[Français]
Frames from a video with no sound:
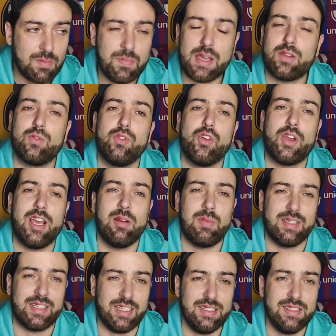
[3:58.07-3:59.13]
perdre contre le Real
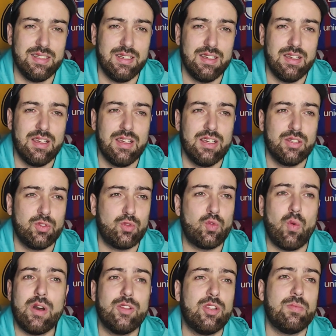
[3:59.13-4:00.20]
Madrid,
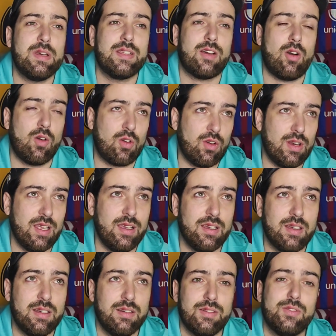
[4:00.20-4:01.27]
doit te mettre en
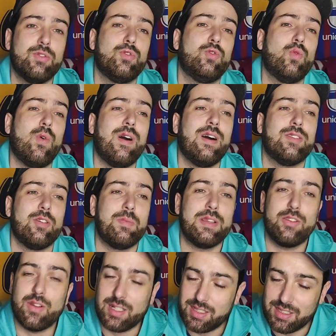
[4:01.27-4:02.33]
colère doit te
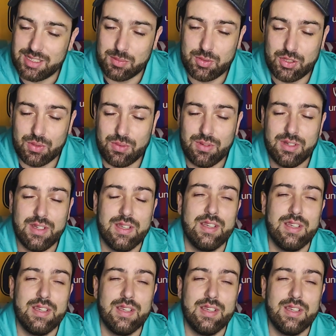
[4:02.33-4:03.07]
mettre dans la déception,